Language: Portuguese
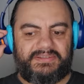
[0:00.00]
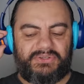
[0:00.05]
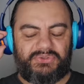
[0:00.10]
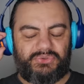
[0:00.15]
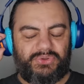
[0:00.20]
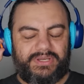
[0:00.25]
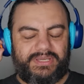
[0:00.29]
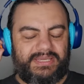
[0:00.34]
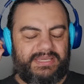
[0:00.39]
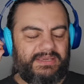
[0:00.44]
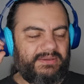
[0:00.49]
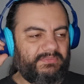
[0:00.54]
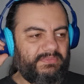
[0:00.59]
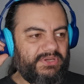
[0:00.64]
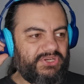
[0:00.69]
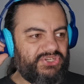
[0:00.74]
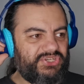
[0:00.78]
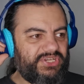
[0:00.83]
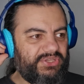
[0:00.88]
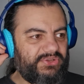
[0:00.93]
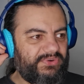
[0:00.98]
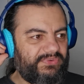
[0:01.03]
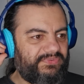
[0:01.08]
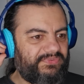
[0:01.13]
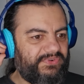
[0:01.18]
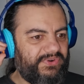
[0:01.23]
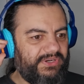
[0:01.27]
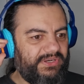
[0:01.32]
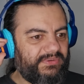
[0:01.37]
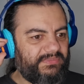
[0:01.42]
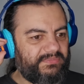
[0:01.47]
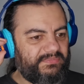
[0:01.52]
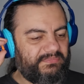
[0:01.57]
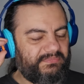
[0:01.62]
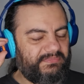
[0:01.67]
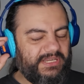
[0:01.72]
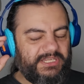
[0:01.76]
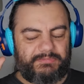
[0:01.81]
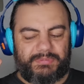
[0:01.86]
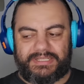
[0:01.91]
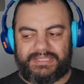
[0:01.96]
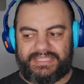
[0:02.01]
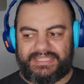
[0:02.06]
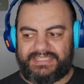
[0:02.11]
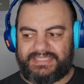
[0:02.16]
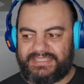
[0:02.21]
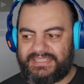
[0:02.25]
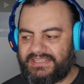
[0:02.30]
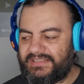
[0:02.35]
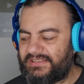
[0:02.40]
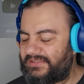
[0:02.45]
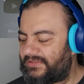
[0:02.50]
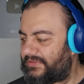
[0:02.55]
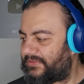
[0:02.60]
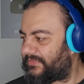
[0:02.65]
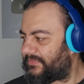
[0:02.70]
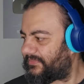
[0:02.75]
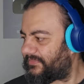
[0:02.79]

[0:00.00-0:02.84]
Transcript: Eu tô aqui mexendo no fone, mas para entender,